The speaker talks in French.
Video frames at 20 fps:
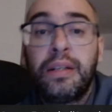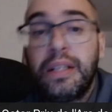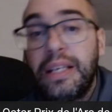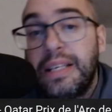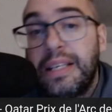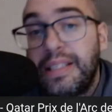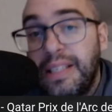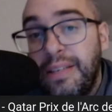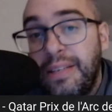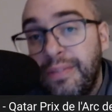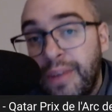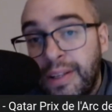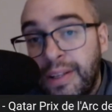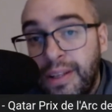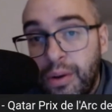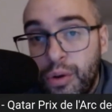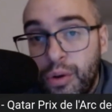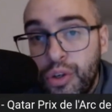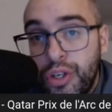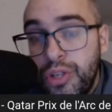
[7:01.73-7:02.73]
et ce qui va
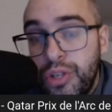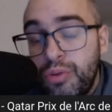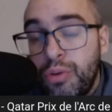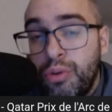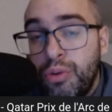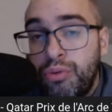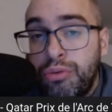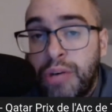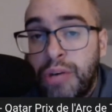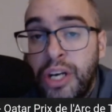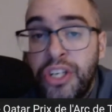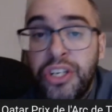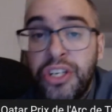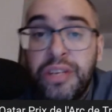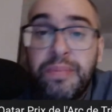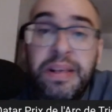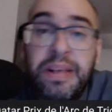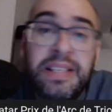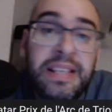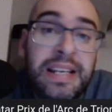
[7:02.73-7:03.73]
déranger son entourage,
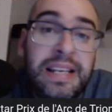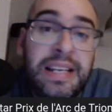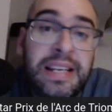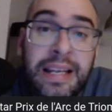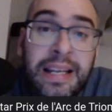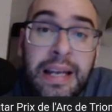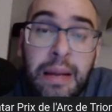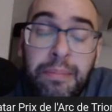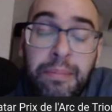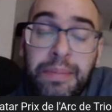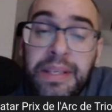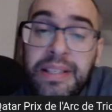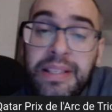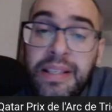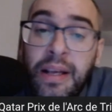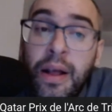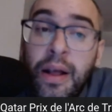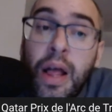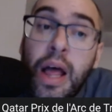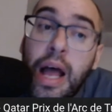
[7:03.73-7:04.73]
bah, c'est l'état de la piste.
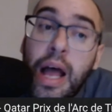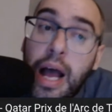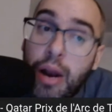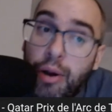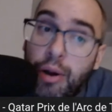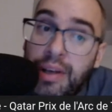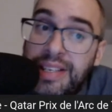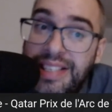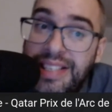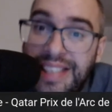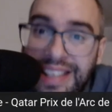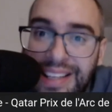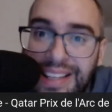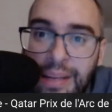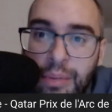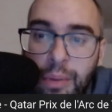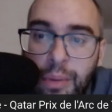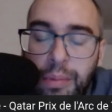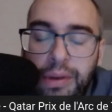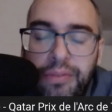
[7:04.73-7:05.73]
Hein. alors Elle aurait
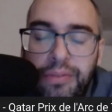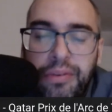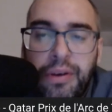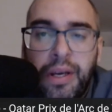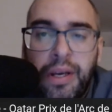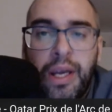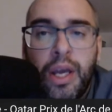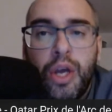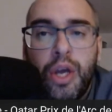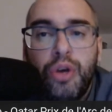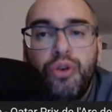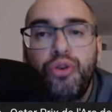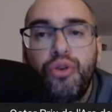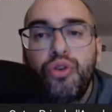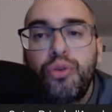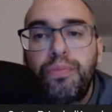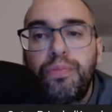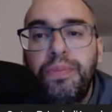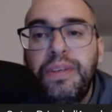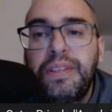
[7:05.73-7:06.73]
certainement préféré une
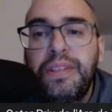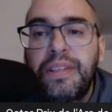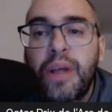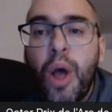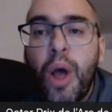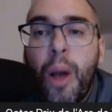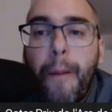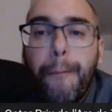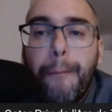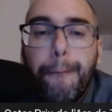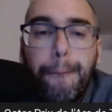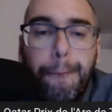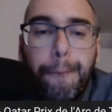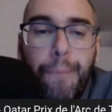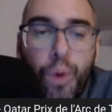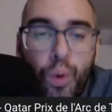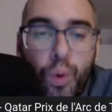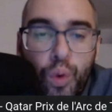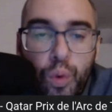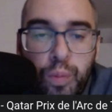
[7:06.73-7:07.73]
piste
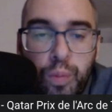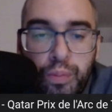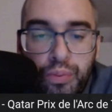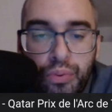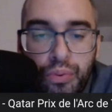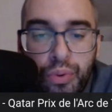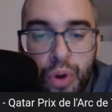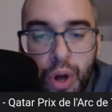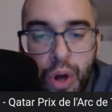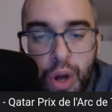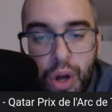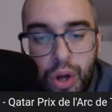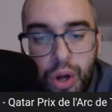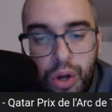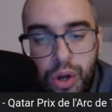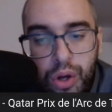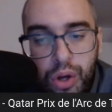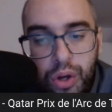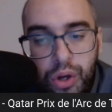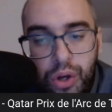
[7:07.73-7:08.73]
beaucoup plus
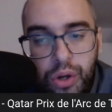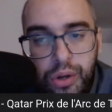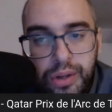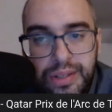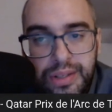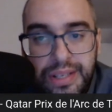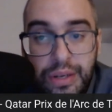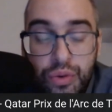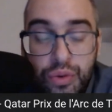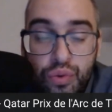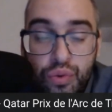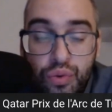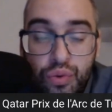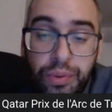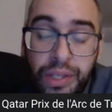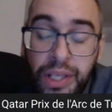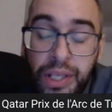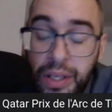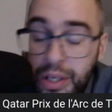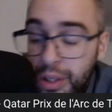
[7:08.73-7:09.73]

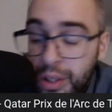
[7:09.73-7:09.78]
assouplie.